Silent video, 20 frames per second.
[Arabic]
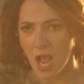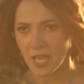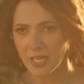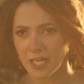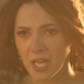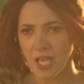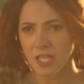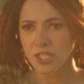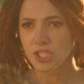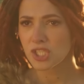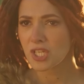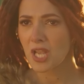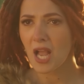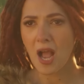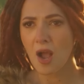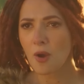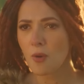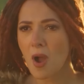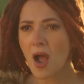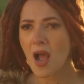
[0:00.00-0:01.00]
أنا
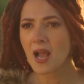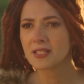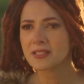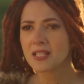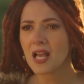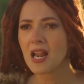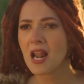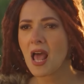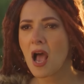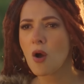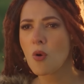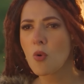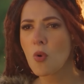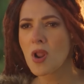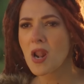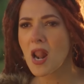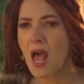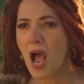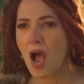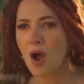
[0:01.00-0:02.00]
أشجع واحدة لأ
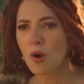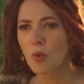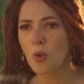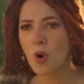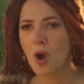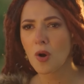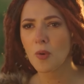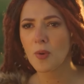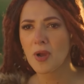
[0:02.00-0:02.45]
والأقوى